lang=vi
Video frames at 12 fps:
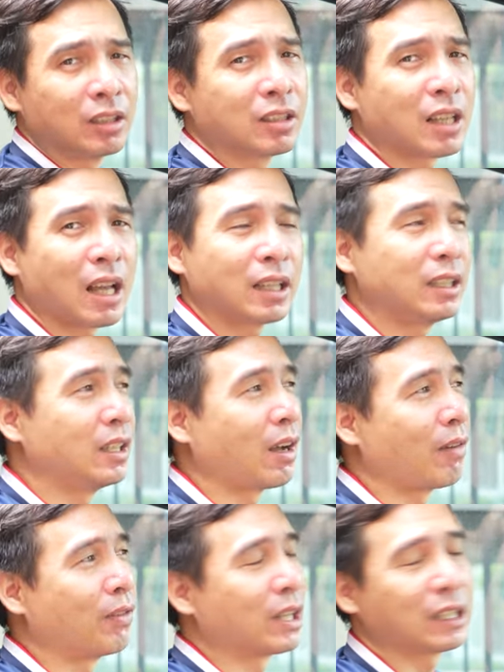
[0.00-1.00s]
Thực ra thì
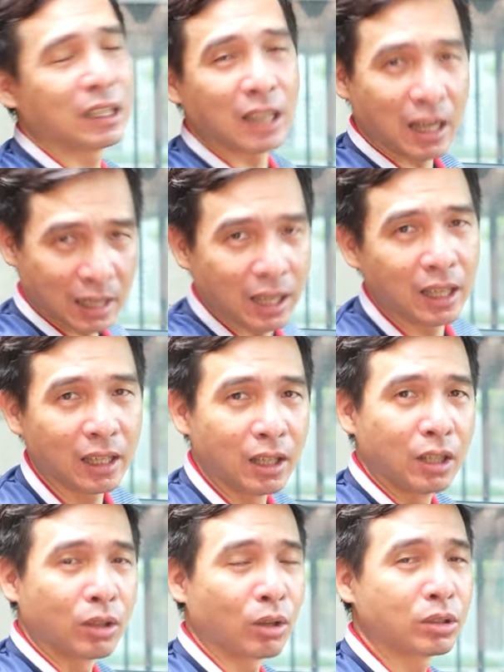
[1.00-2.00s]
ờ, với cái tính năng này ấy,
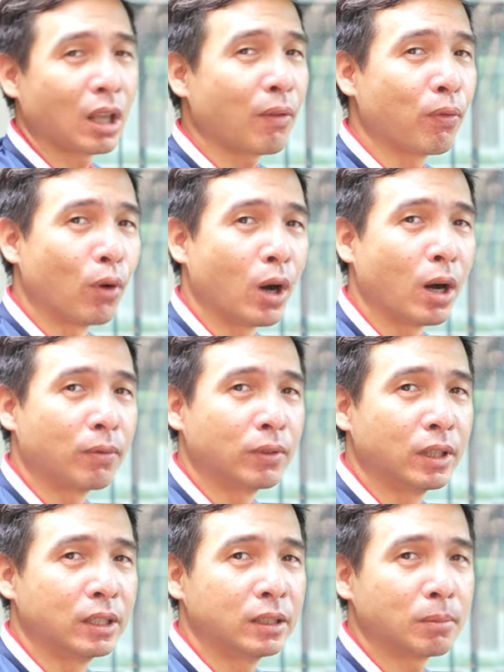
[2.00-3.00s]
nó sẽ phù hợp
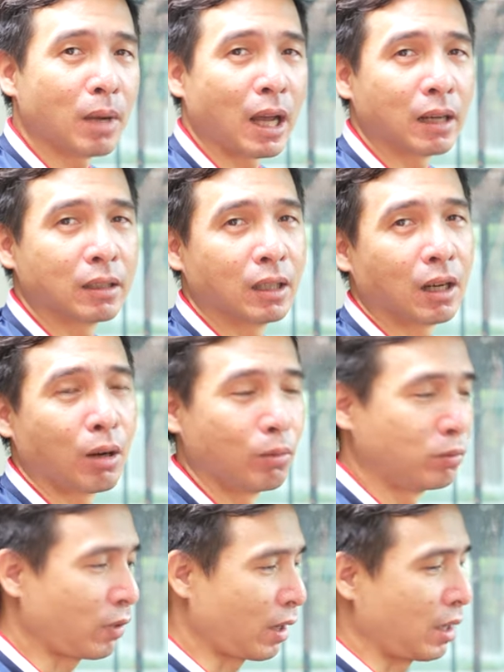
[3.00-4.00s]
với những bạn ờ,
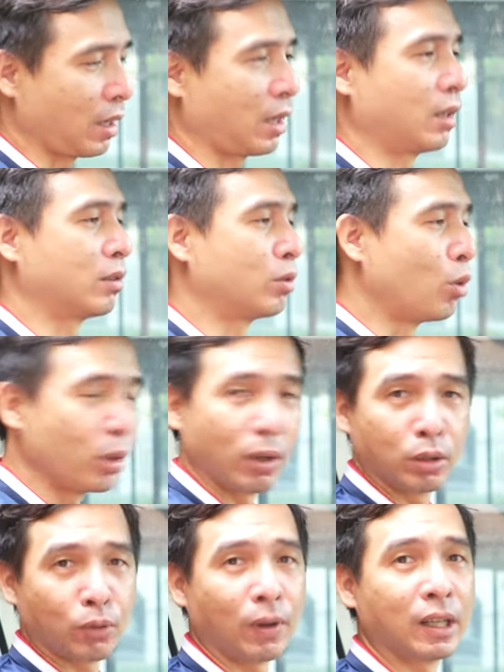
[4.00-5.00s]
không phải là ngồi
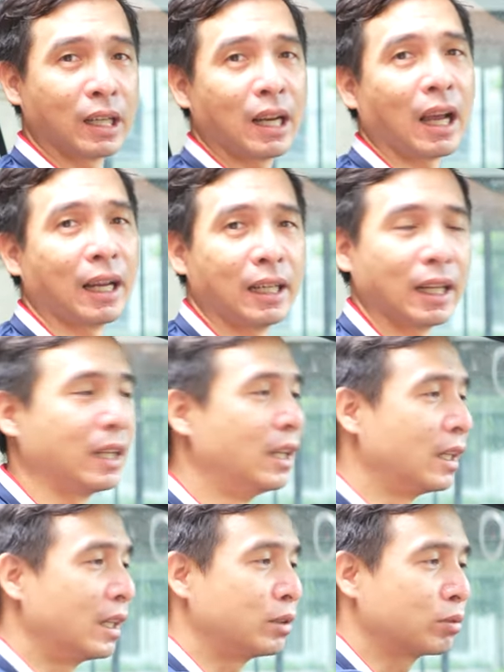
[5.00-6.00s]
ở chỗ phần ghế lái này này
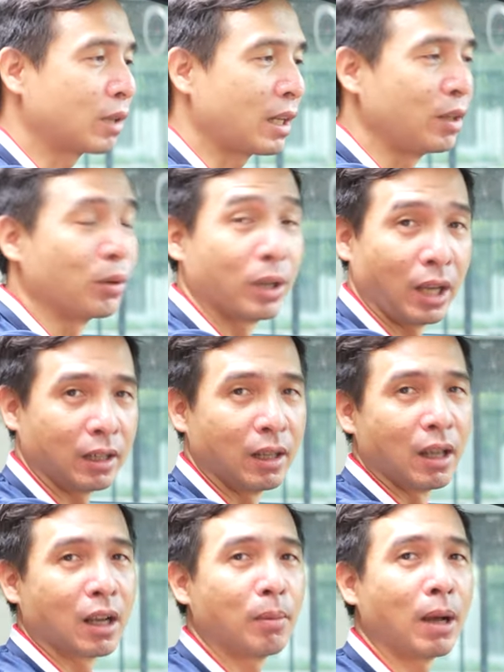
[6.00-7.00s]
để chúng ta điều khiển.
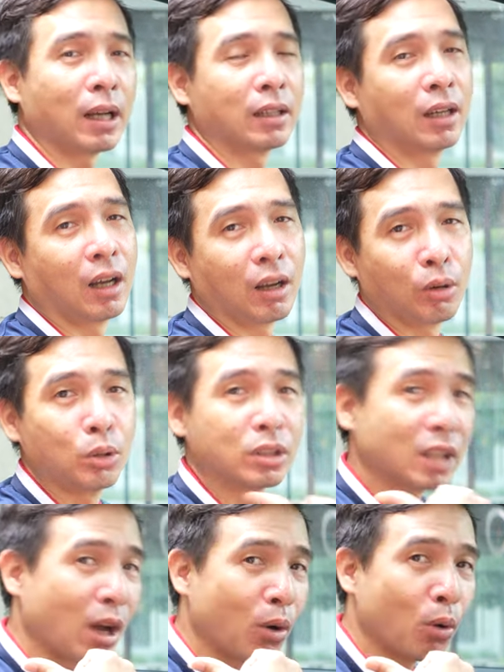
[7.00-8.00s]
Các bạn ngồi
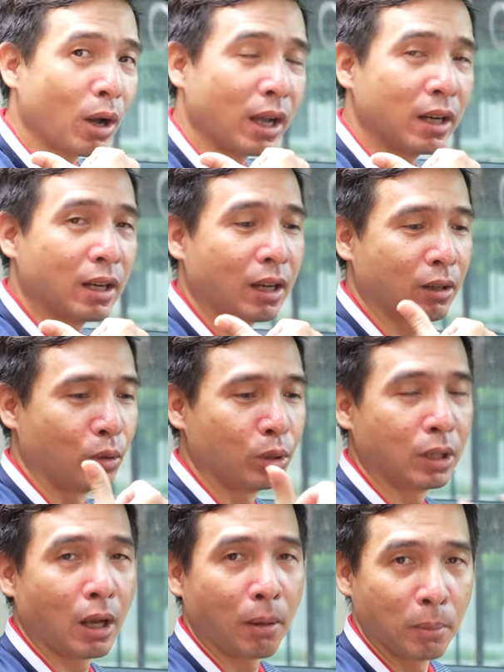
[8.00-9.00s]
sau hay là
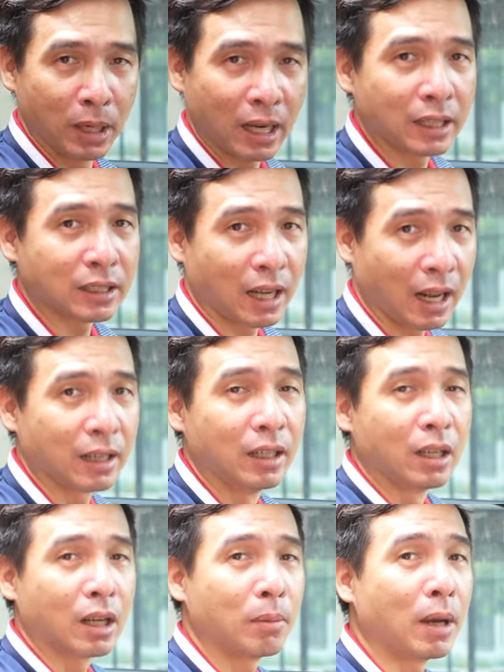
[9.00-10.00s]
ngồi bên này chẳng hạn,
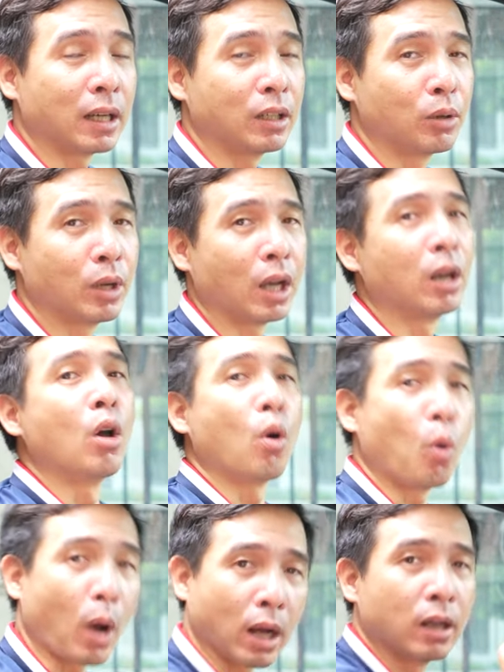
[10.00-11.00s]
các bạn điều khiển
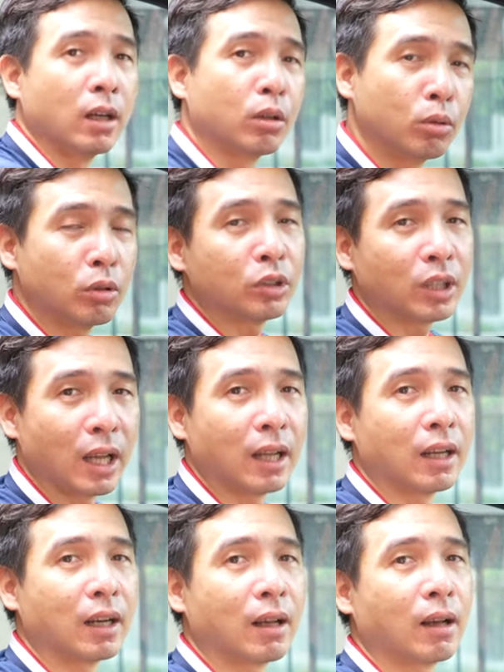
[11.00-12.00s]
hoặc cũng có
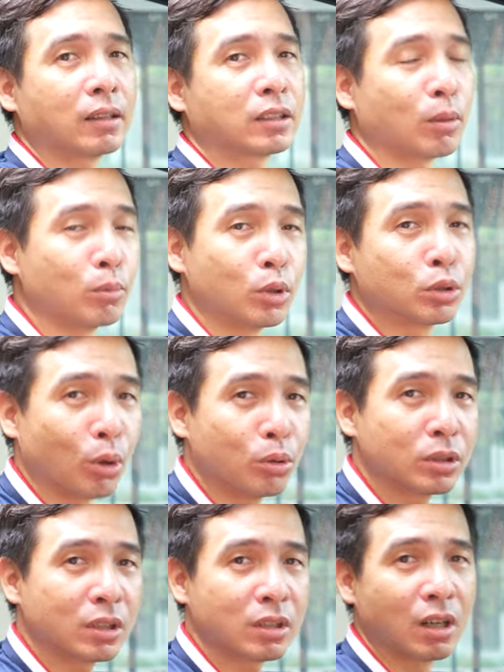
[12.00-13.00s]
thể là trong một
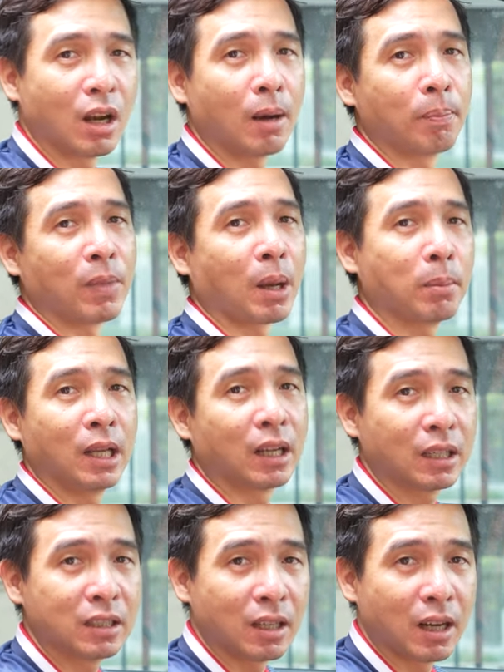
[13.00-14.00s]
số những trường hợp đặc biệt
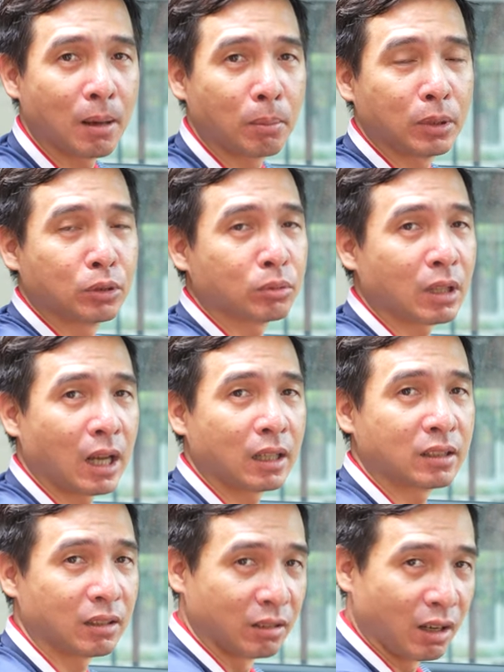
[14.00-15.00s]
là cái trường hợp mà chúng
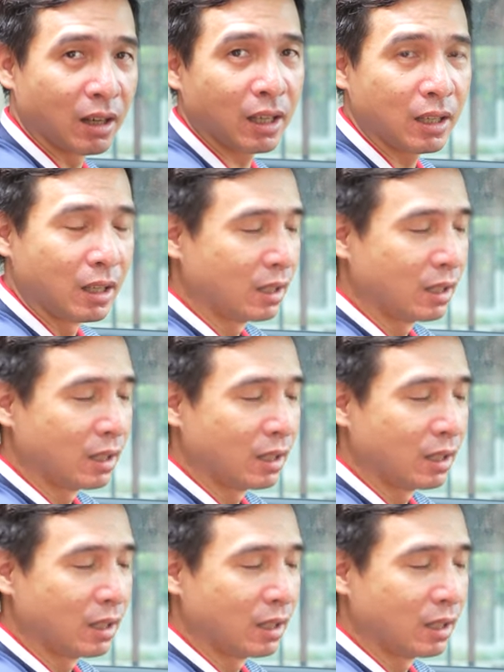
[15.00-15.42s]
ta dẫn đường ấy